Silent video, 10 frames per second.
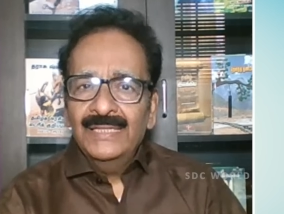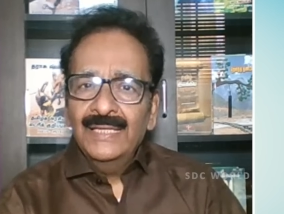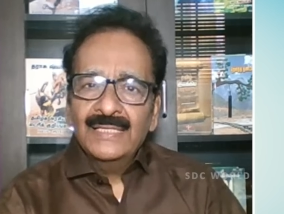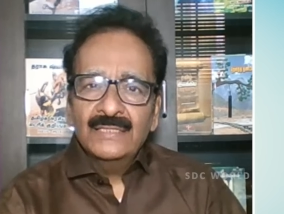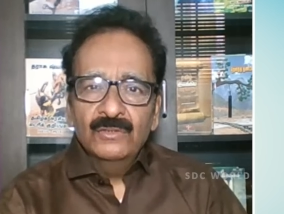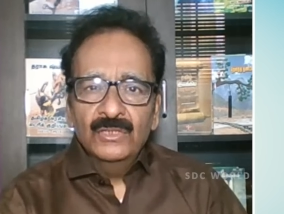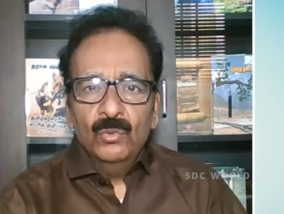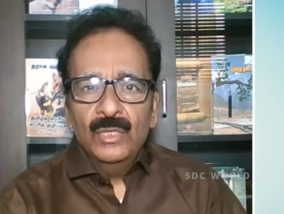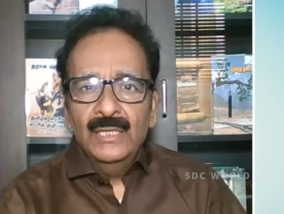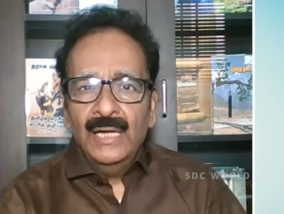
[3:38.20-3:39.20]
மத்திய அரசு வந்து
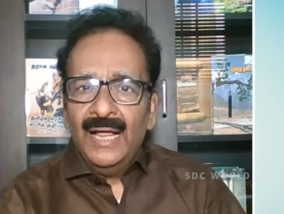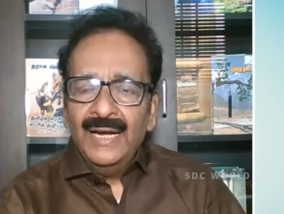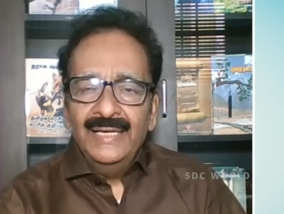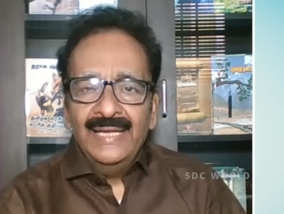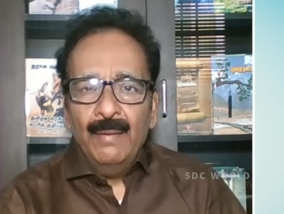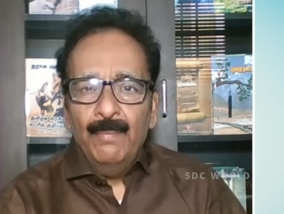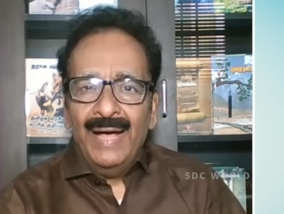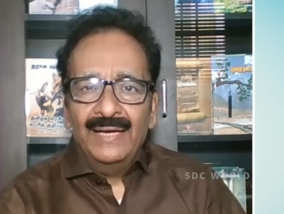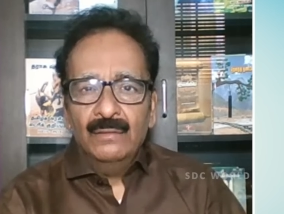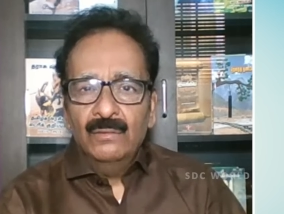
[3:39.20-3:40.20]
ஒரு ஆல் இண்டியா
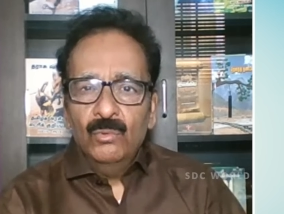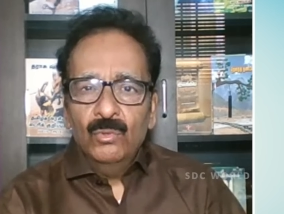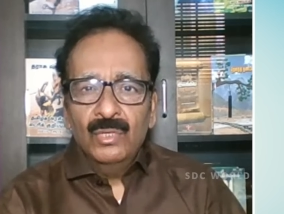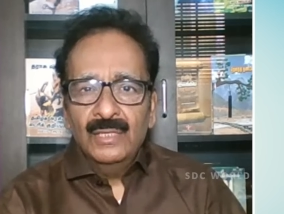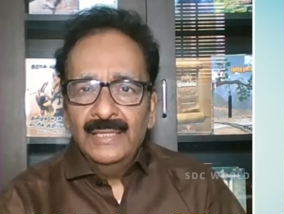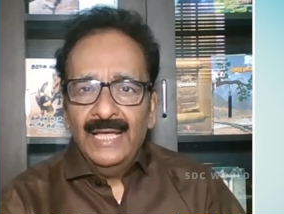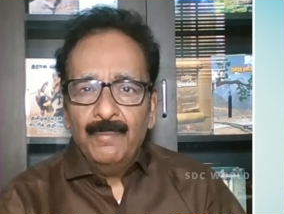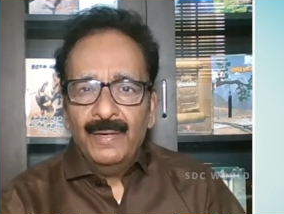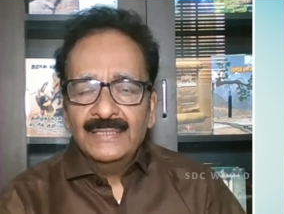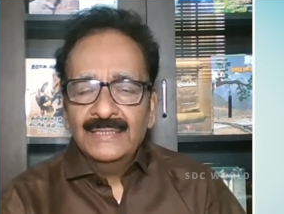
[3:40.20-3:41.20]
பேன் ஒன்று
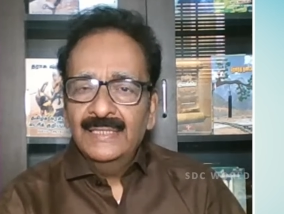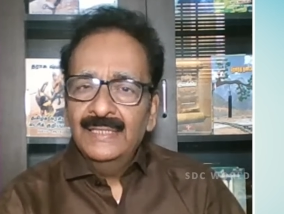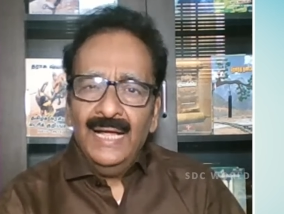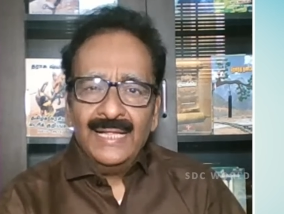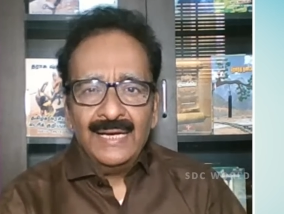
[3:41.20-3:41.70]
ஏற்பாடு செய்து